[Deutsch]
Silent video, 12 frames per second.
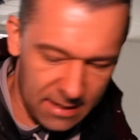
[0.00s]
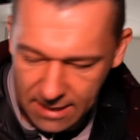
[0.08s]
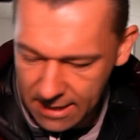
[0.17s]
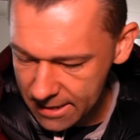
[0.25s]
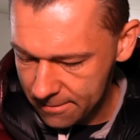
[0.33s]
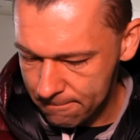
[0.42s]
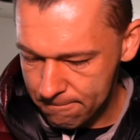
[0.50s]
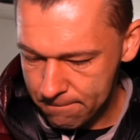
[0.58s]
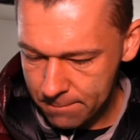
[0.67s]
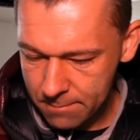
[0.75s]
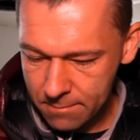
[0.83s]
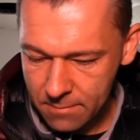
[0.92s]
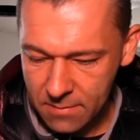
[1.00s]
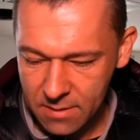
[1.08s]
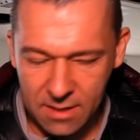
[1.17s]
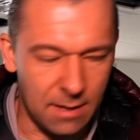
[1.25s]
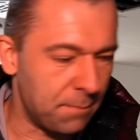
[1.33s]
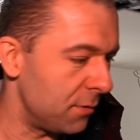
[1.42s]
alleine.
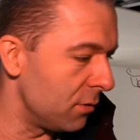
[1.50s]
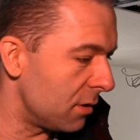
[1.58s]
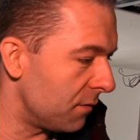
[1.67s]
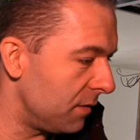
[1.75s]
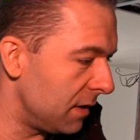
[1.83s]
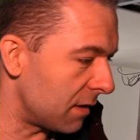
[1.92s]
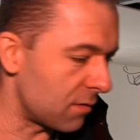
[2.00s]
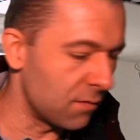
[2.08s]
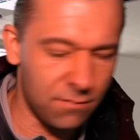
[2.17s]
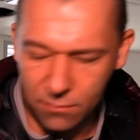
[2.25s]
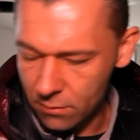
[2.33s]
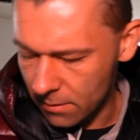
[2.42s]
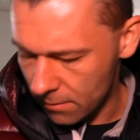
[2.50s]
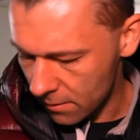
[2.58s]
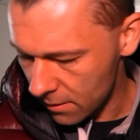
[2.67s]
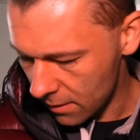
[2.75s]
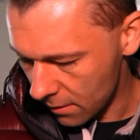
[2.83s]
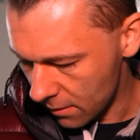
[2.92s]
Ich habe irgendwie das Gefühl,
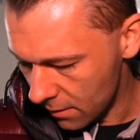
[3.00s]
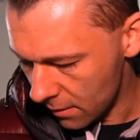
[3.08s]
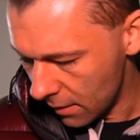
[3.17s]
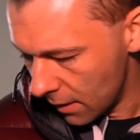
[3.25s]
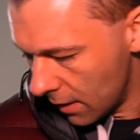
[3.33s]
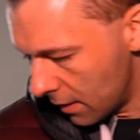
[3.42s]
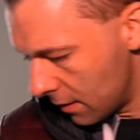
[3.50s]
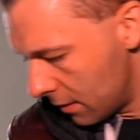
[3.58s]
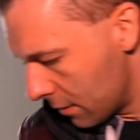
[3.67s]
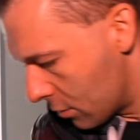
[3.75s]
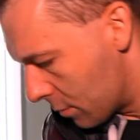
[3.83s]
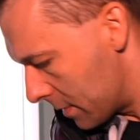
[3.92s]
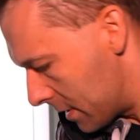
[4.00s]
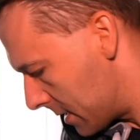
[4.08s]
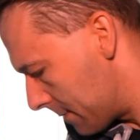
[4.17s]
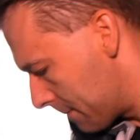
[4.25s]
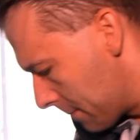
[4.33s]
guck mal da,